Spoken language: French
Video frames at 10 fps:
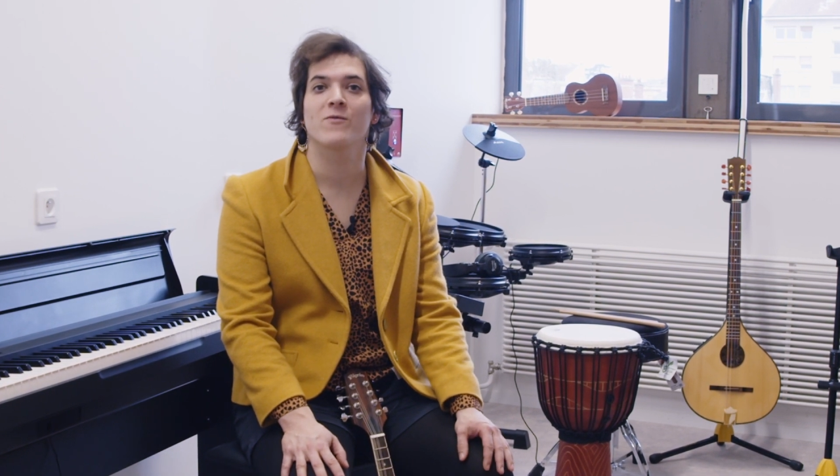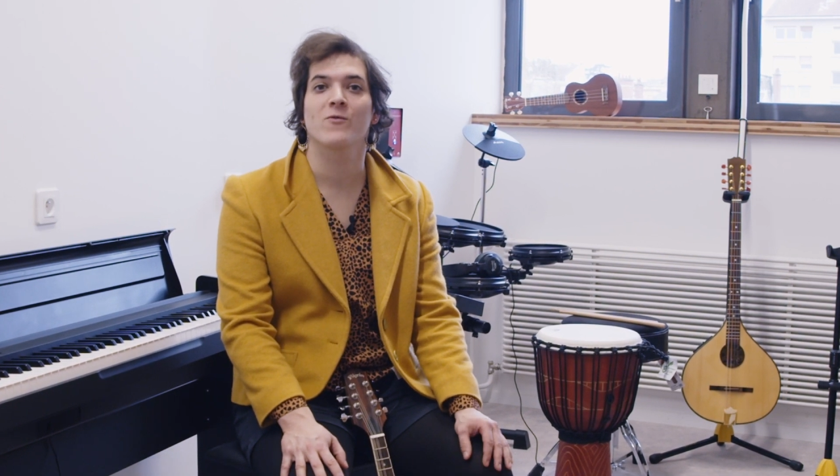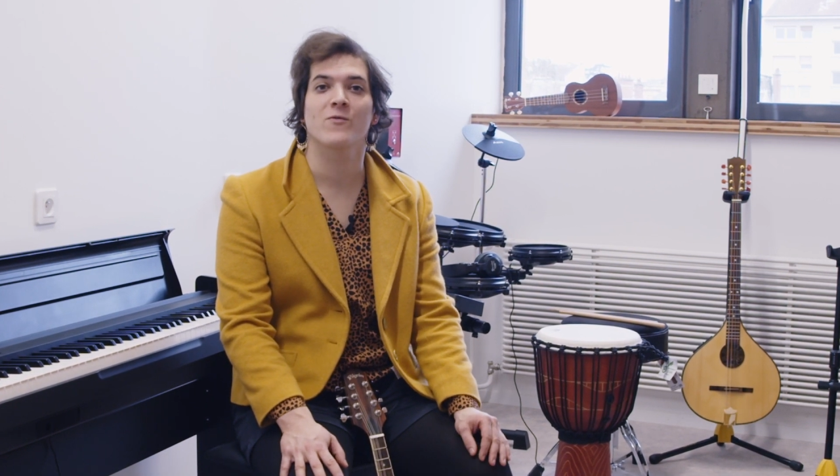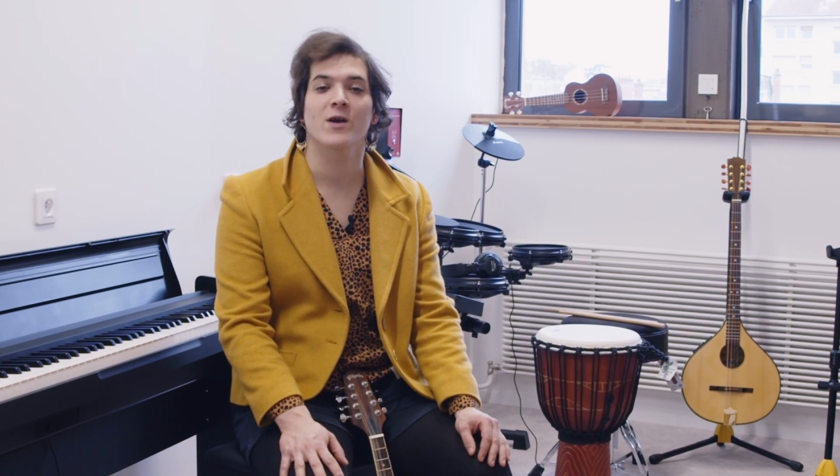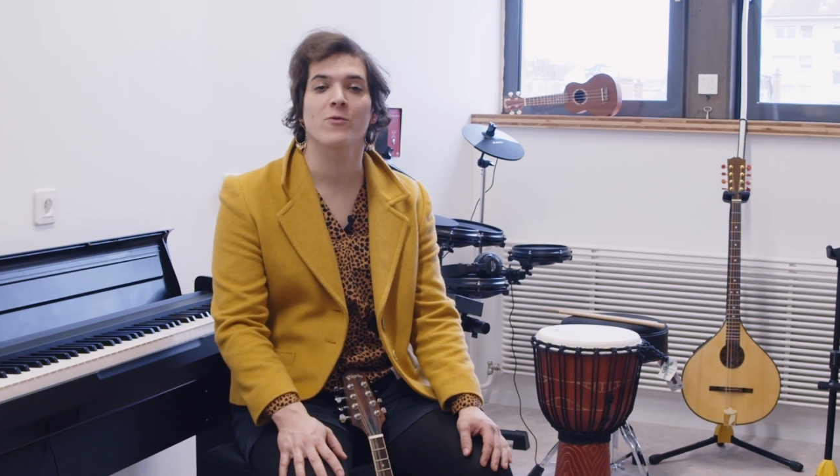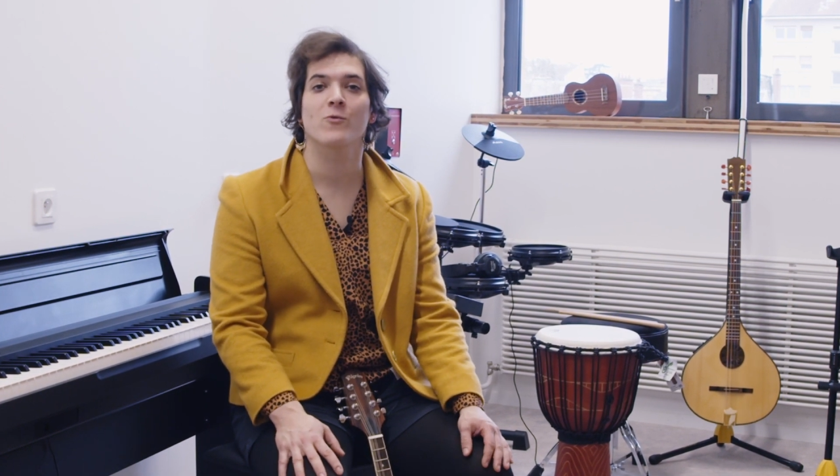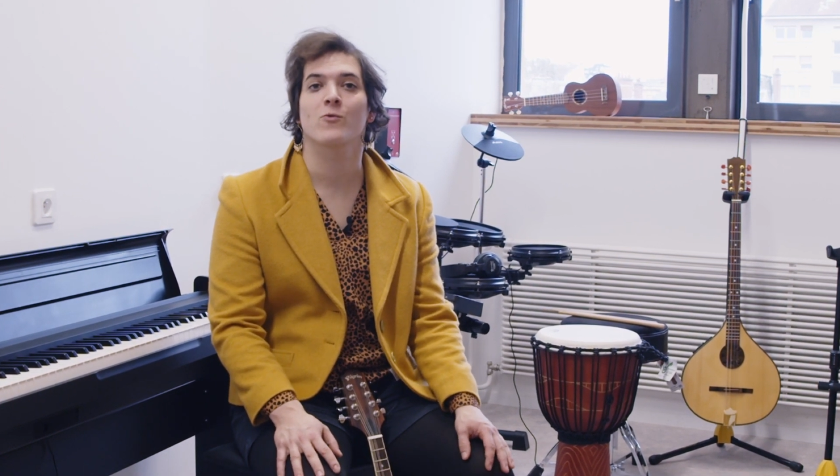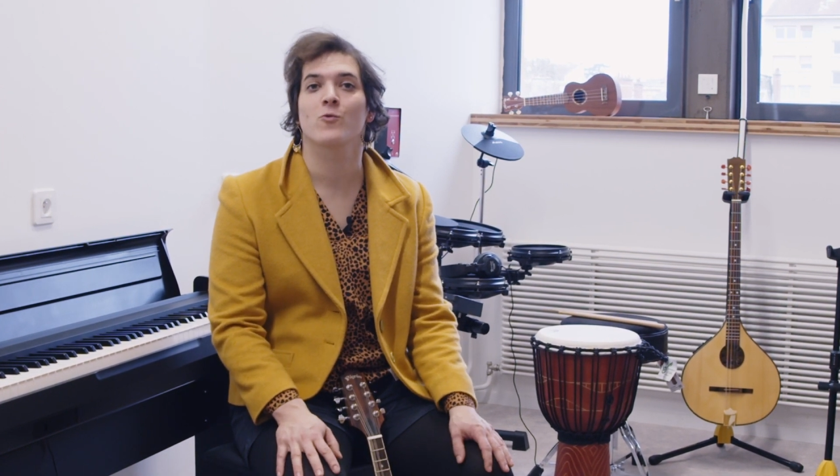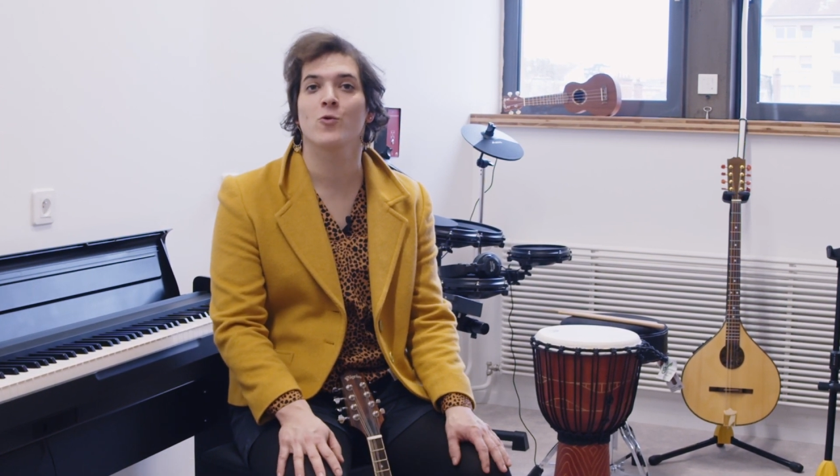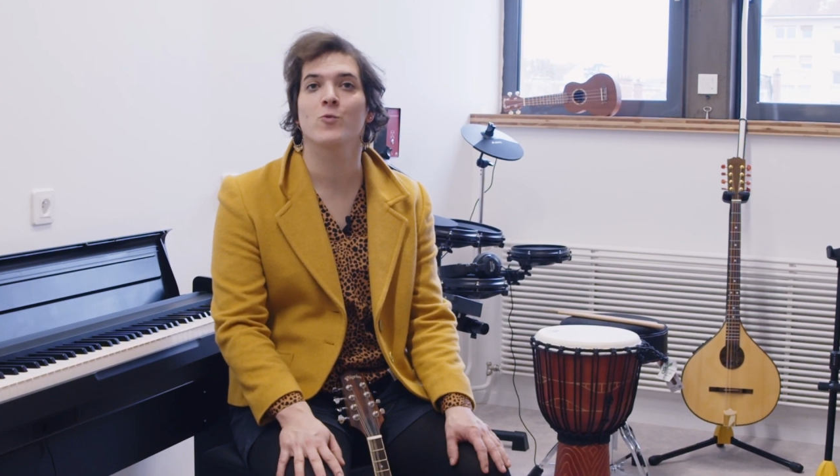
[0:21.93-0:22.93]
ouvrir, donc
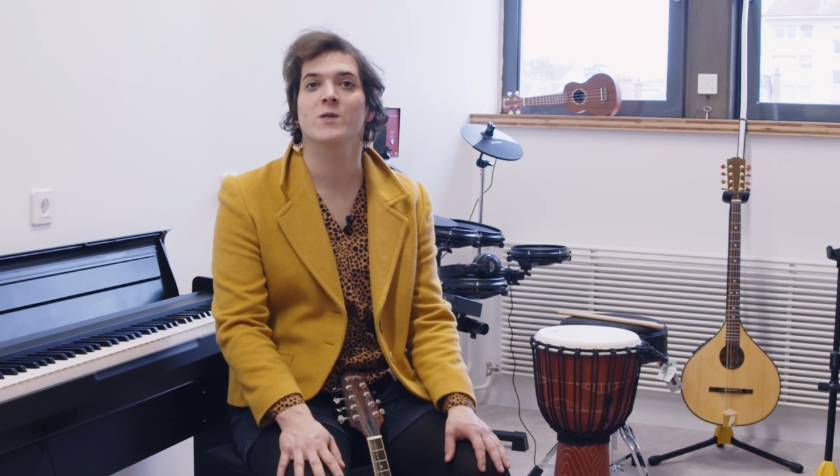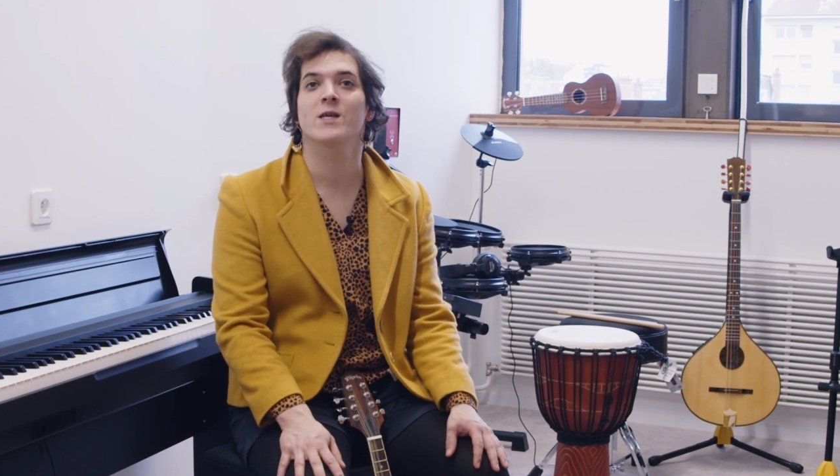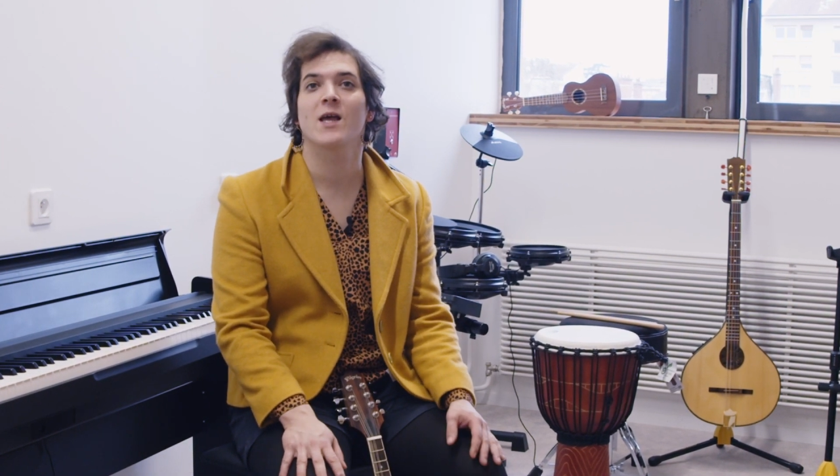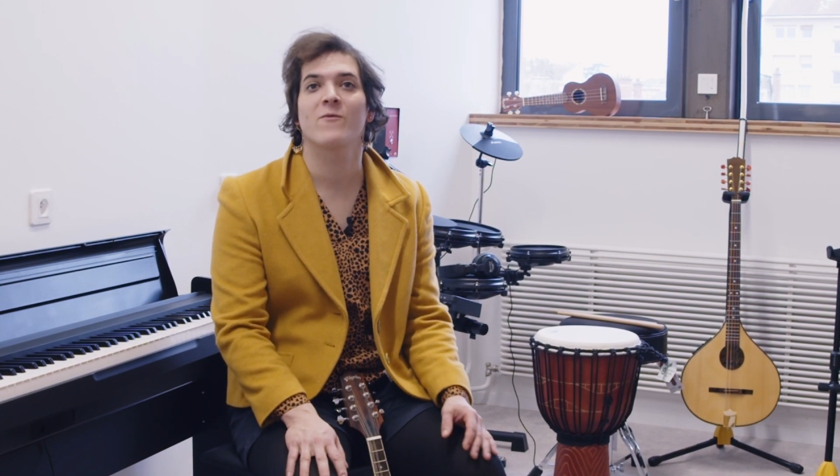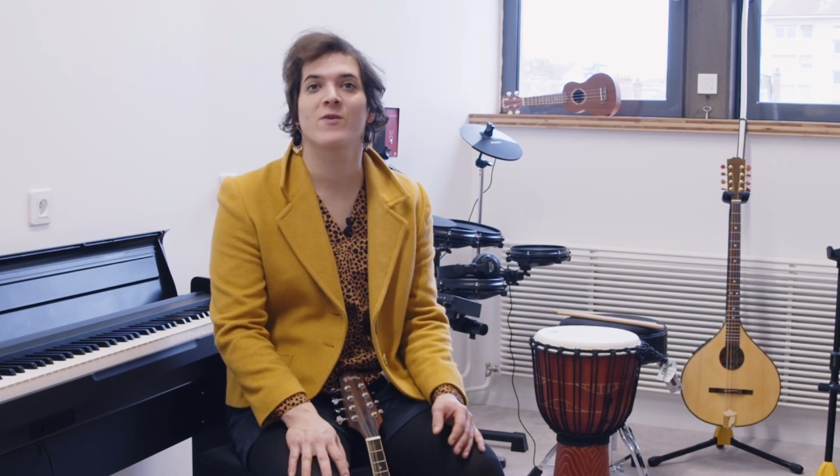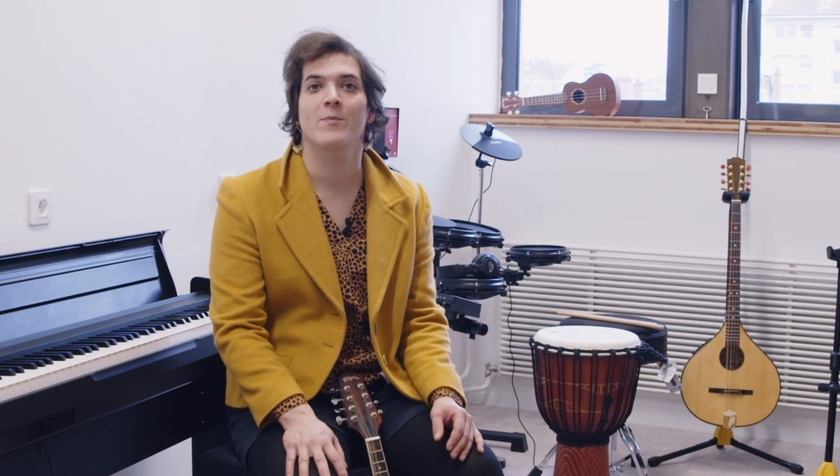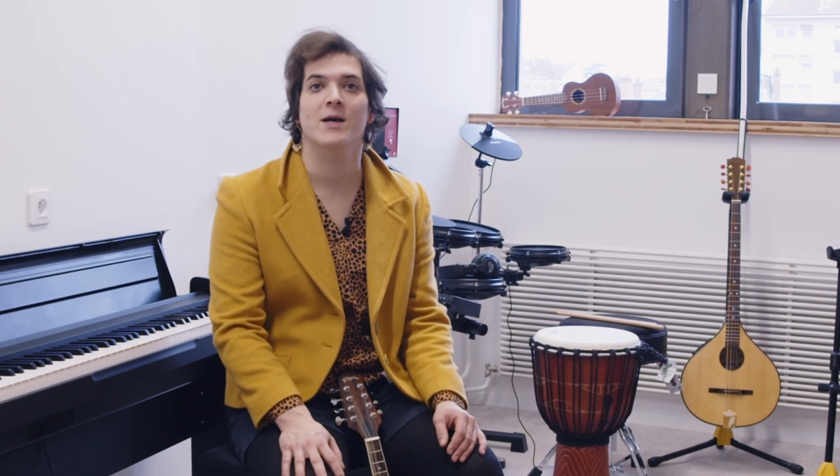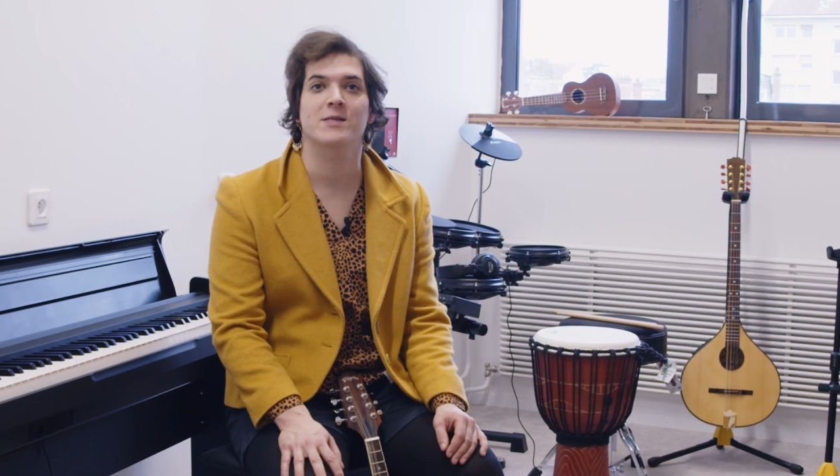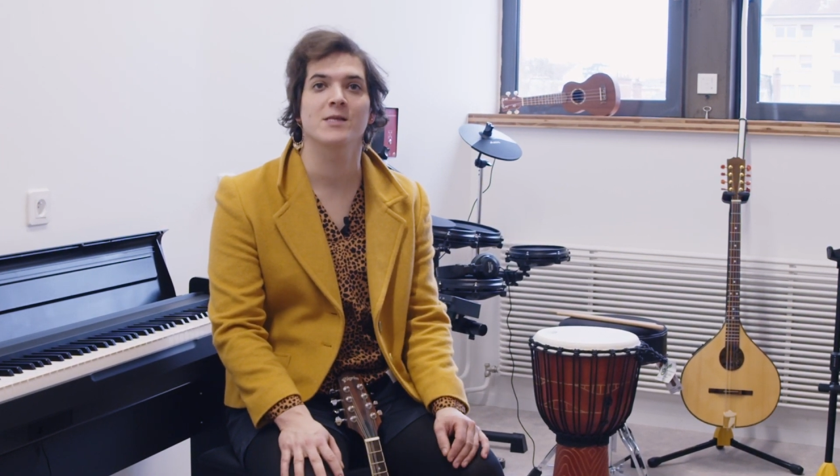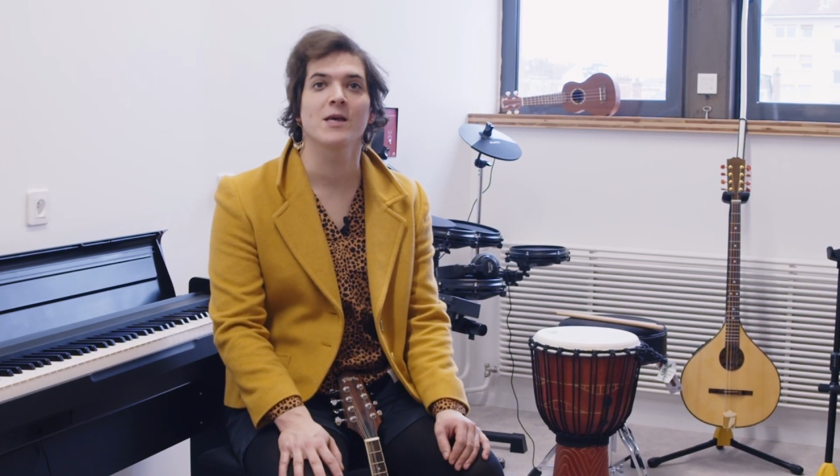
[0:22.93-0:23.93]
le Music Lab fait
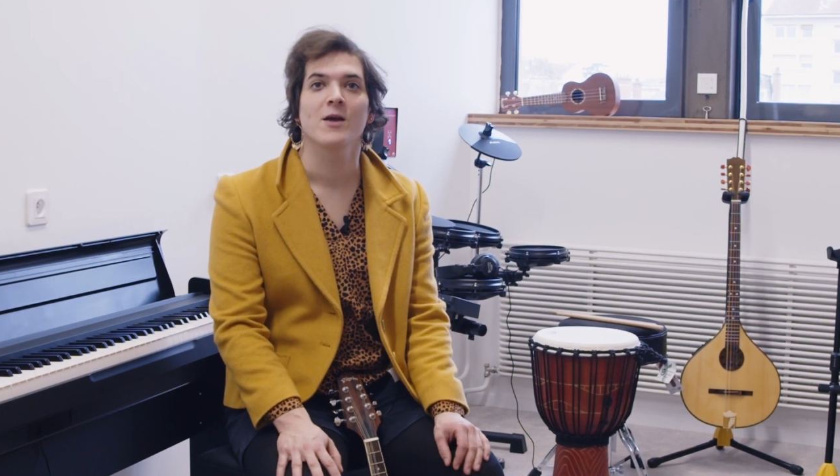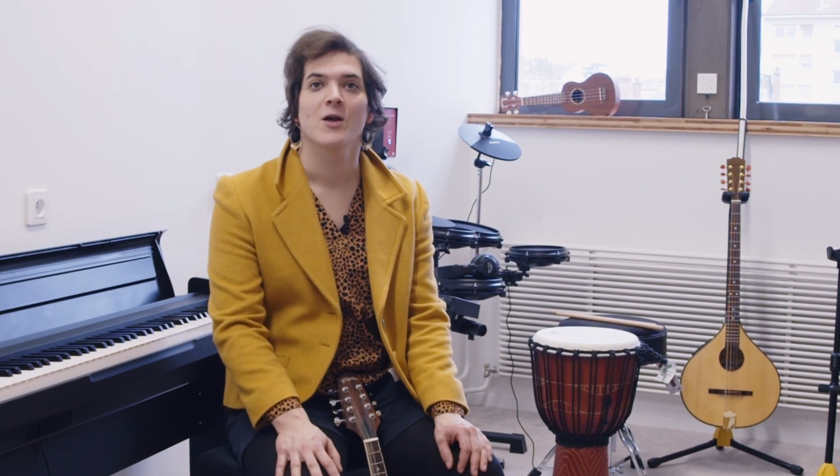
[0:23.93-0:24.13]
partie.